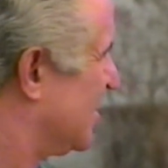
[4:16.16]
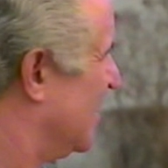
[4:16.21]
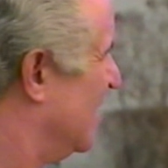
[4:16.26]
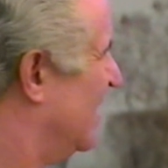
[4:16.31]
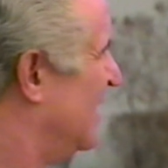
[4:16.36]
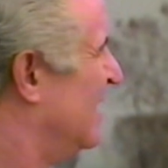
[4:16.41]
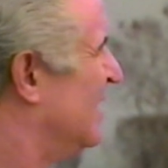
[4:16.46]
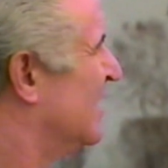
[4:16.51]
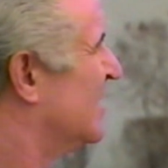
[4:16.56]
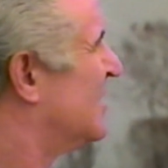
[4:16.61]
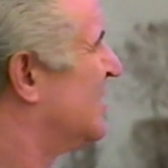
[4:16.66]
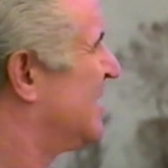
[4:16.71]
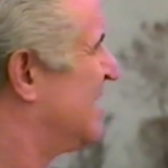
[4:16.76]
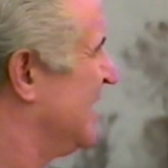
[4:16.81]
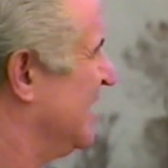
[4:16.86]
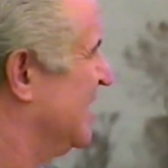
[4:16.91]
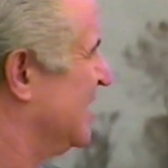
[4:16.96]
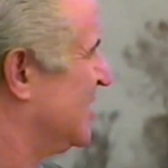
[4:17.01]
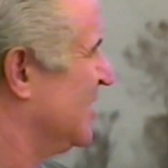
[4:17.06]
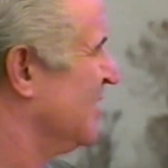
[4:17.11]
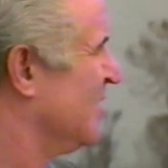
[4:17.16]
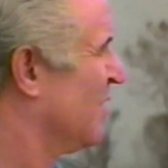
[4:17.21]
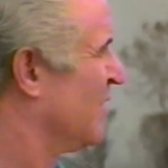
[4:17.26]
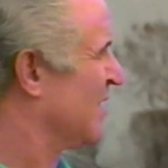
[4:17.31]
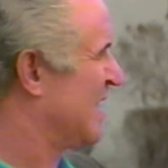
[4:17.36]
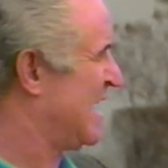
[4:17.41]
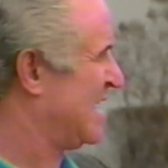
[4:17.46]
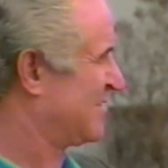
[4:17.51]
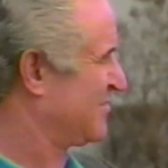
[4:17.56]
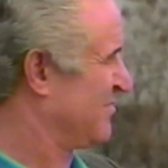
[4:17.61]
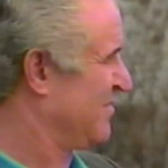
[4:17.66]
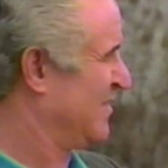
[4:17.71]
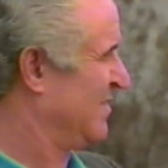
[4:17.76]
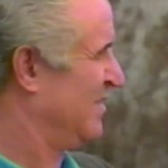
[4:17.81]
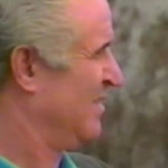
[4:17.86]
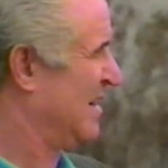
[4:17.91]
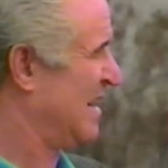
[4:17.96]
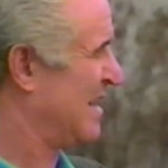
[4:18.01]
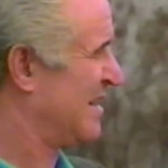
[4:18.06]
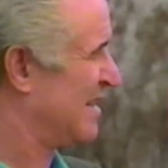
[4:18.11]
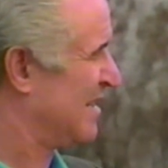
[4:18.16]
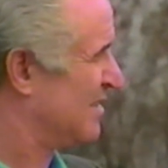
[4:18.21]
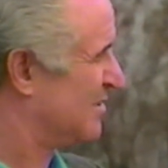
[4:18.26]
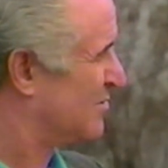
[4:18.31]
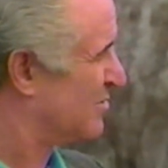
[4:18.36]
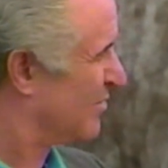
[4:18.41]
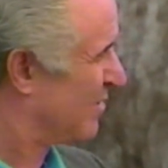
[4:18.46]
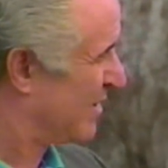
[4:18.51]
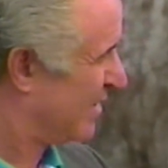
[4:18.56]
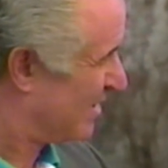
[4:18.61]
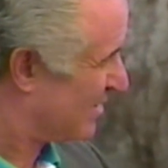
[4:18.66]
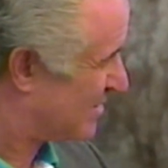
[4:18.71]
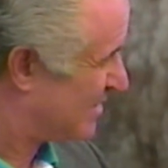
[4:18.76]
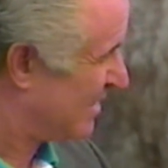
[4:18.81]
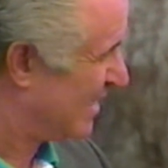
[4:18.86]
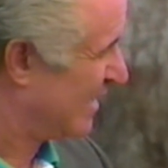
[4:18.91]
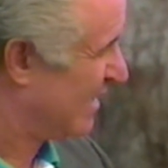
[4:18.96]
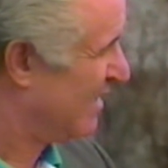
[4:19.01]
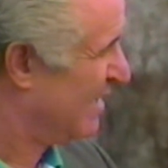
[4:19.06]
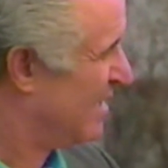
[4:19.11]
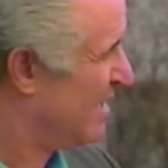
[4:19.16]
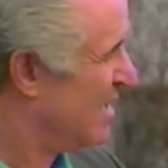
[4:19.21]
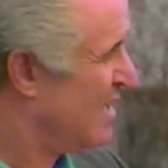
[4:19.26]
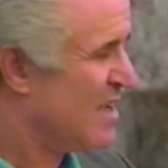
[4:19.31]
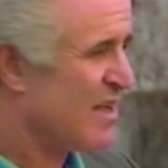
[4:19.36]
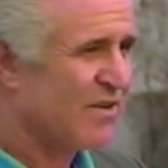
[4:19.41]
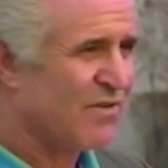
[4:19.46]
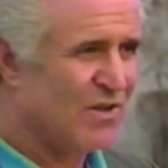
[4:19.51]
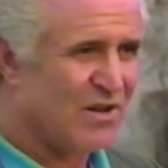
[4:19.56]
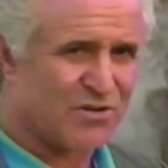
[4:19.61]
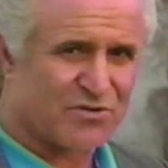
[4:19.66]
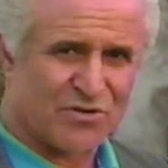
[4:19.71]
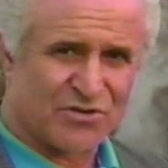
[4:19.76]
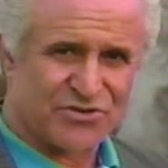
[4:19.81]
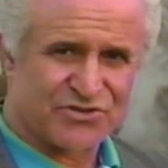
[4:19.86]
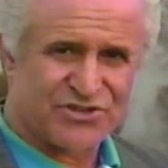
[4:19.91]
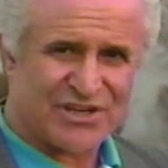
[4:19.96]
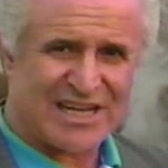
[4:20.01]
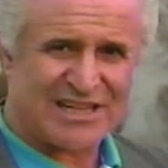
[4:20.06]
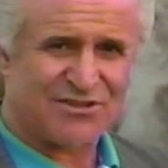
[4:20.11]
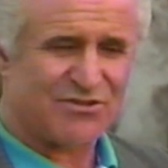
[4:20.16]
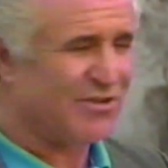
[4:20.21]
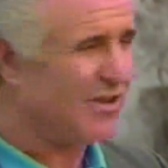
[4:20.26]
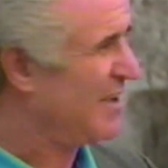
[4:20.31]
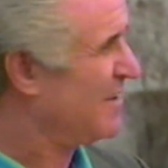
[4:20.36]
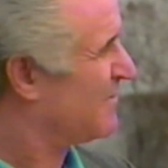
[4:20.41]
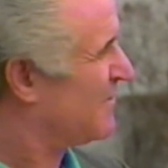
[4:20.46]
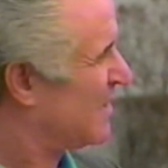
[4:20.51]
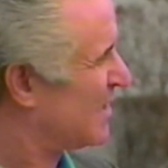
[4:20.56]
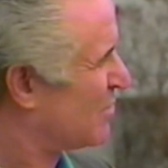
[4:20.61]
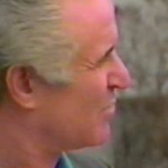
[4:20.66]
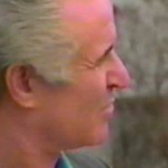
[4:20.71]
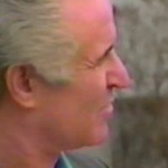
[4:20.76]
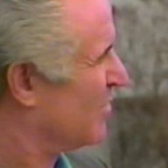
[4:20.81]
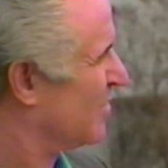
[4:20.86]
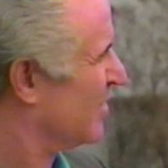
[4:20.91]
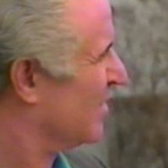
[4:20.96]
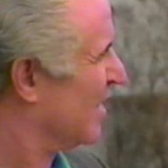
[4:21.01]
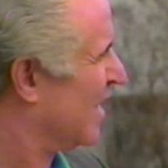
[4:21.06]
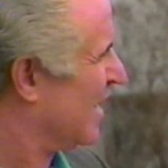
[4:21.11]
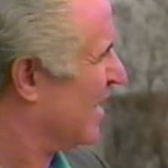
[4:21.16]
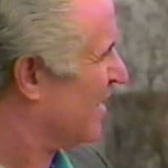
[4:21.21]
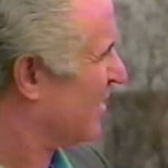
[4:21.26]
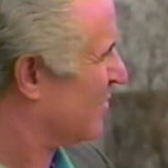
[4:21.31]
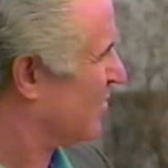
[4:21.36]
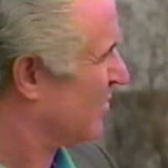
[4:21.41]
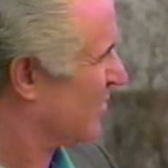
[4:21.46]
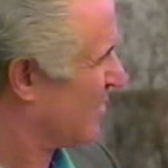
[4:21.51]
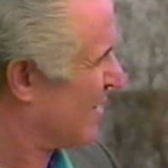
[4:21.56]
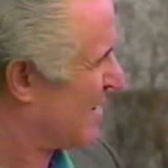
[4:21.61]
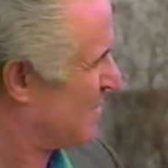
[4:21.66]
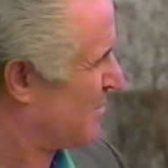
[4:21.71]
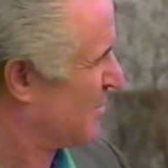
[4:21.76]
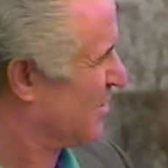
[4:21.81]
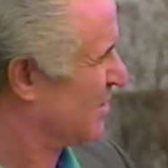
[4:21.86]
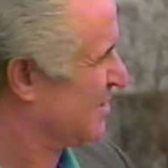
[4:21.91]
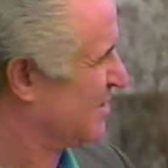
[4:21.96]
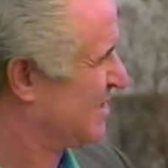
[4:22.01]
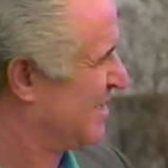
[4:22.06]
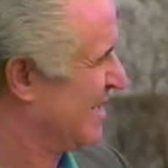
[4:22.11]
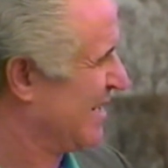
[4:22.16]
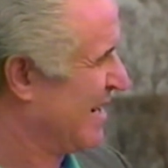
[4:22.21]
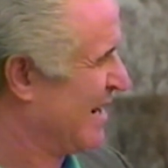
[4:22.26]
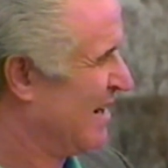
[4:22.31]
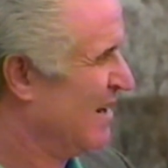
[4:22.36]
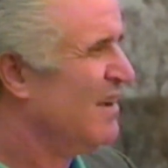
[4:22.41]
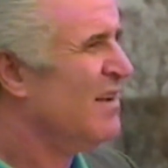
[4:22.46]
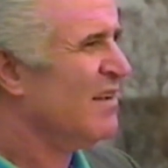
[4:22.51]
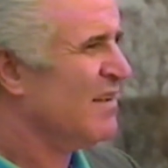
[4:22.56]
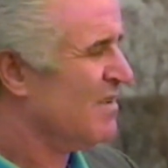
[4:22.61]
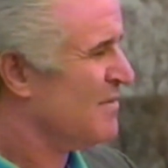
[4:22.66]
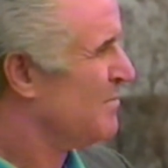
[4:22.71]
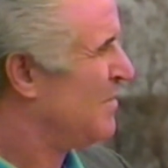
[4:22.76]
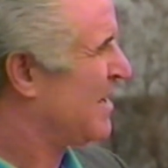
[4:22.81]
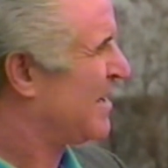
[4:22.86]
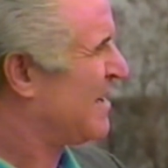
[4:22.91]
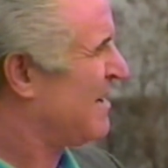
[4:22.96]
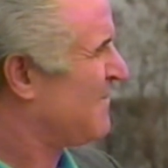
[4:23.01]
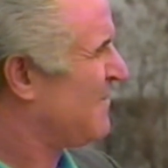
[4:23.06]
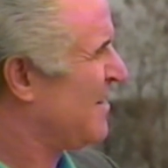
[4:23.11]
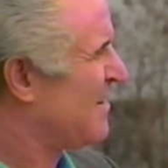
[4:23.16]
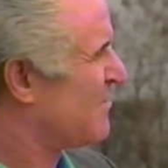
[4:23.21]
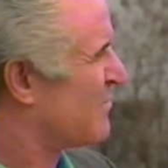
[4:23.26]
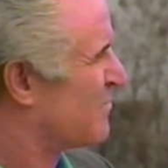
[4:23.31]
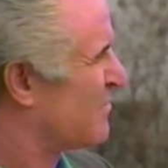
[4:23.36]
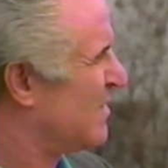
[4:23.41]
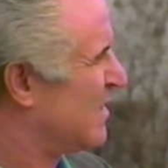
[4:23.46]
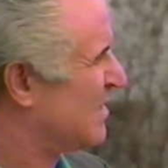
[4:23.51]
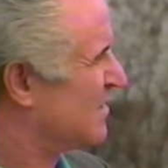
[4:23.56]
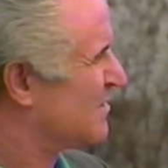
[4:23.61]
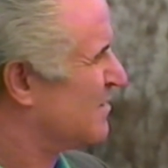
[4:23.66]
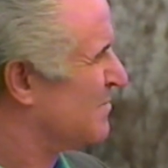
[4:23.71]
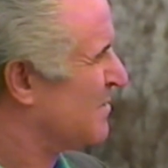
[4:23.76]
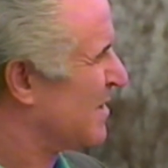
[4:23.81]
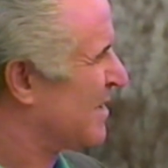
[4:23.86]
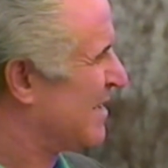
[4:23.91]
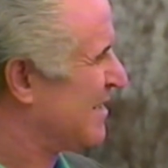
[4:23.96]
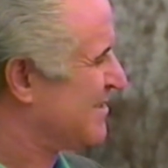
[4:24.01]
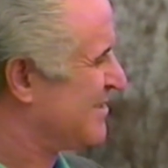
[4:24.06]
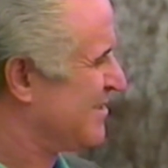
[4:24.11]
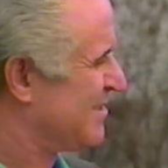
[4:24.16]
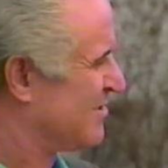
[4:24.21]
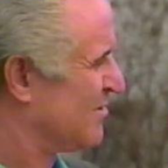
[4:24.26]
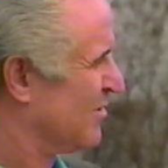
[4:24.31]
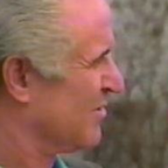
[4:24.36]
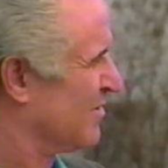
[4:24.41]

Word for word: Prete e Turchiaro di nuovo arrestati il 23 gennaio dell'87. Di nuovo viene respinta la richiesta di libertà provvisoria.